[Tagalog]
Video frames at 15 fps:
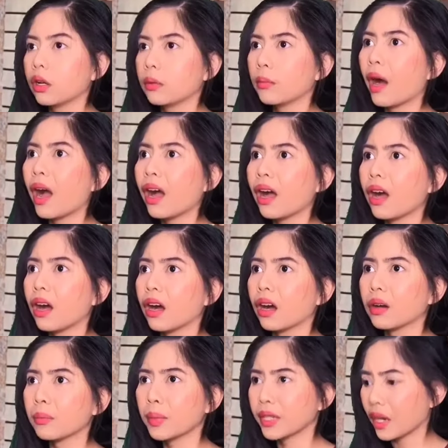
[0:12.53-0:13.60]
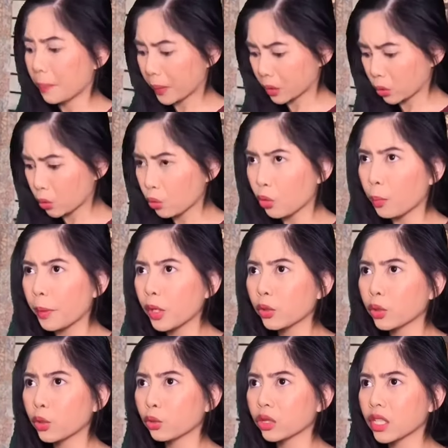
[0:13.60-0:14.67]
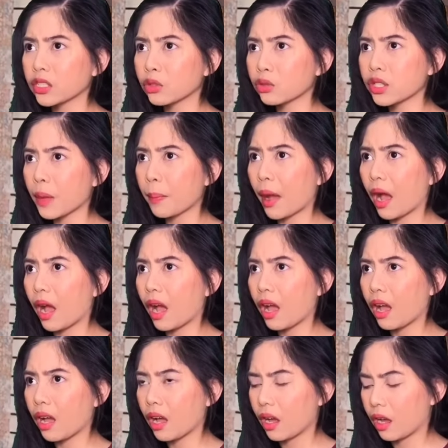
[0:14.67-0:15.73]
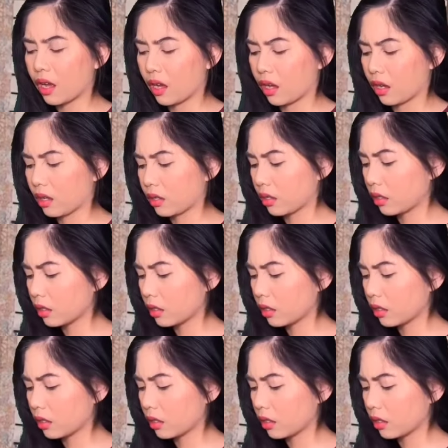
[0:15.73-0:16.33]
Ma, pinapatuyo ko pa yung cutex ko sa paa.